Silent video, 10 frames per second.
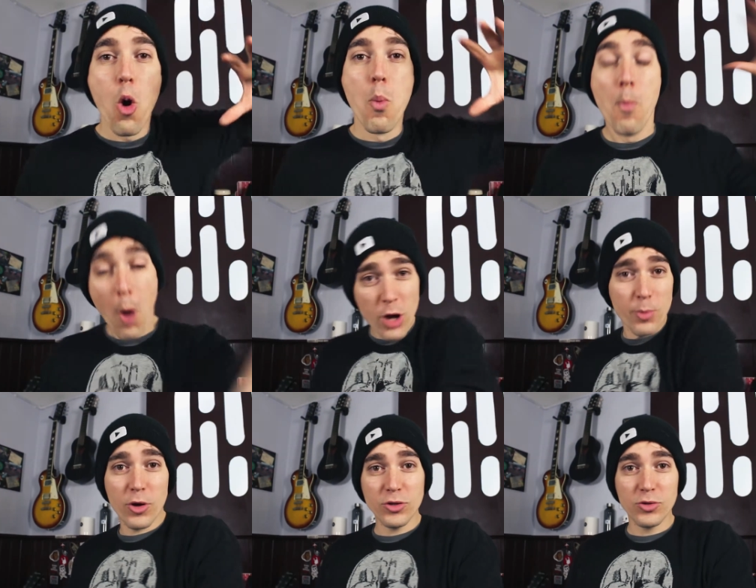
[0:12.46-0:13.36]
Moin
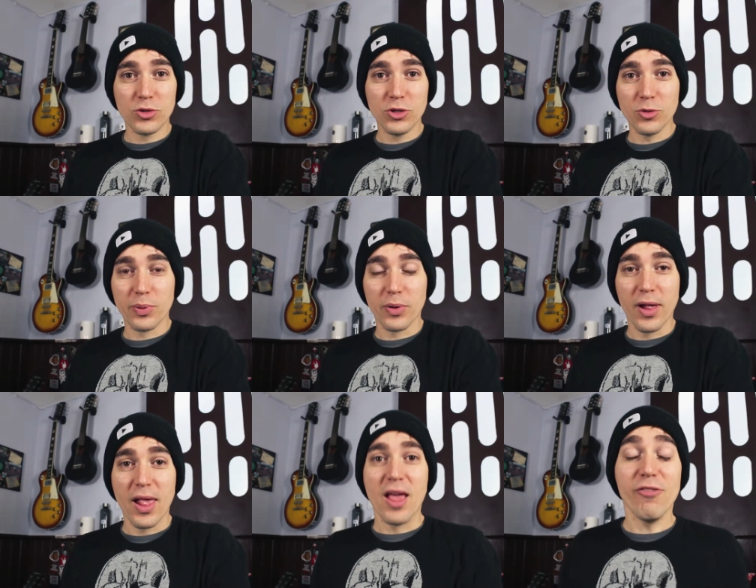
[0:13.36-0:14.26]
moin YouTube!
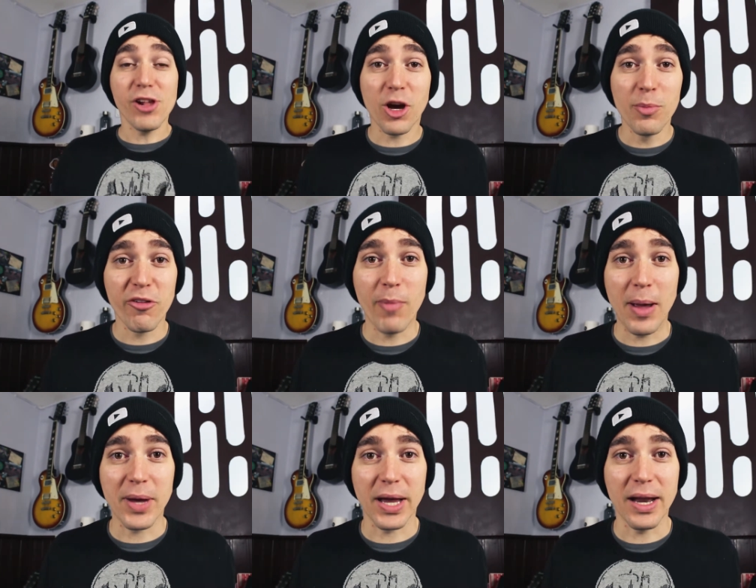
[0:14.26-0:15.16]
Willkommen auf
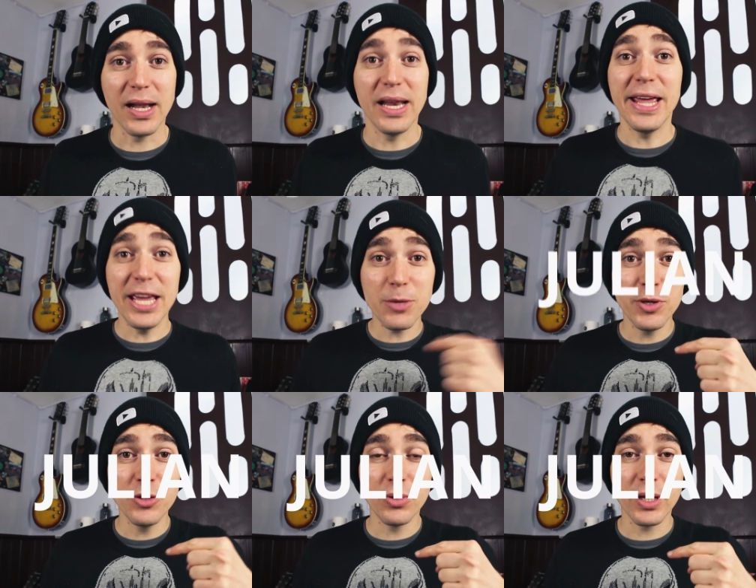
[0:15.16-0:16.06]
meinem Kanal. Ich
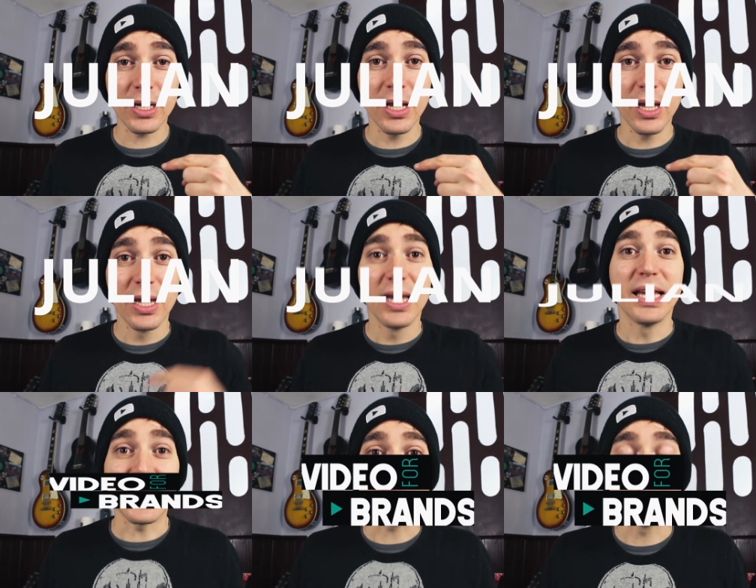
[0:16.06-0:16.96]
bin Julian.
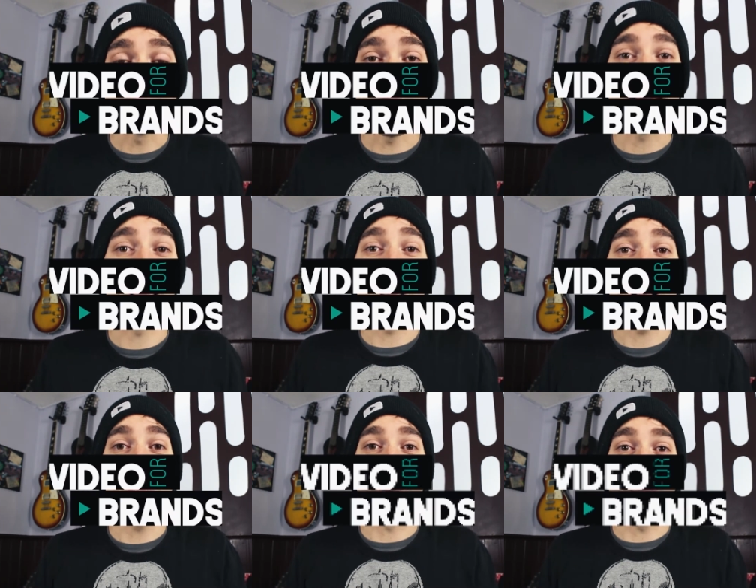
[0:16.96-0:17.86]
Das ist mein
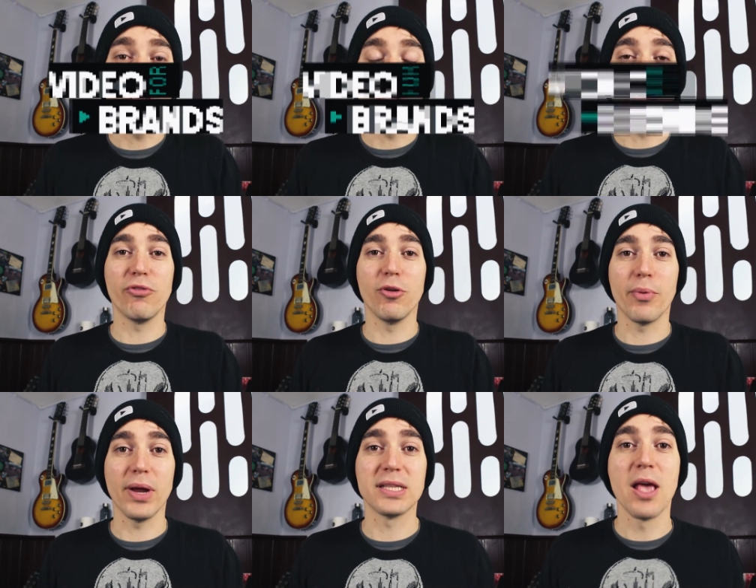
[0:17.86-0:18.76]
Kanal Video for
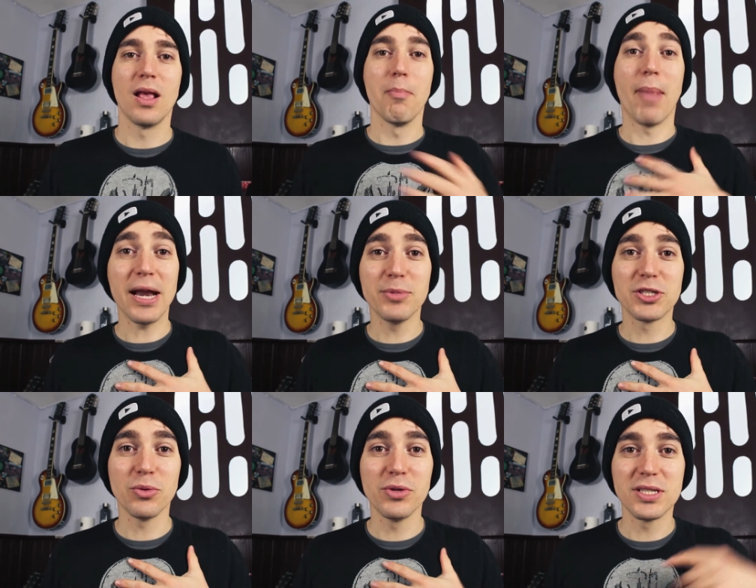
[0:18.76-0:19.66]
Brands. Meine
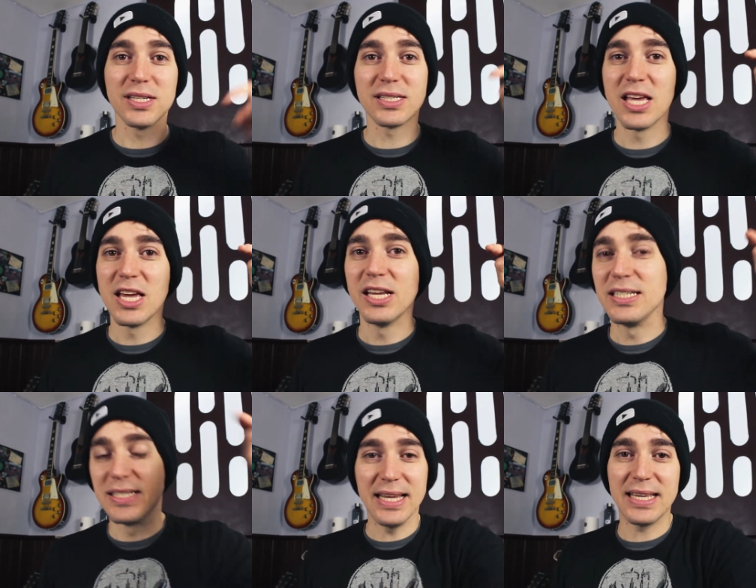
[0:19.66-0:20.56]
Mission ist es,
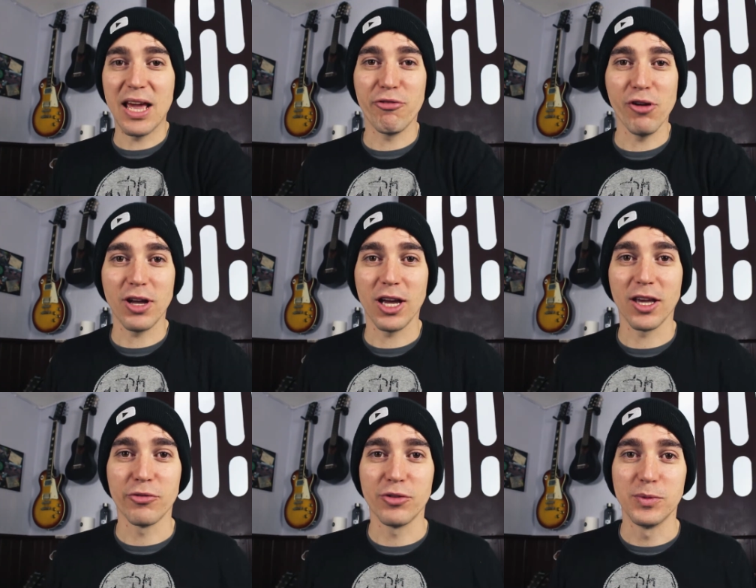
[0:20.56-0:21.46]
dich
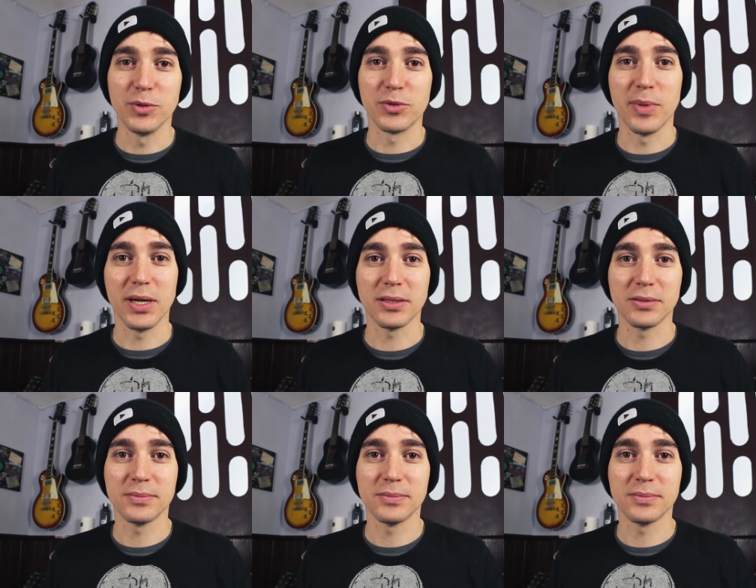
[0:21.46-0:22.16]
erfolgreicher auf YouTube zu machen.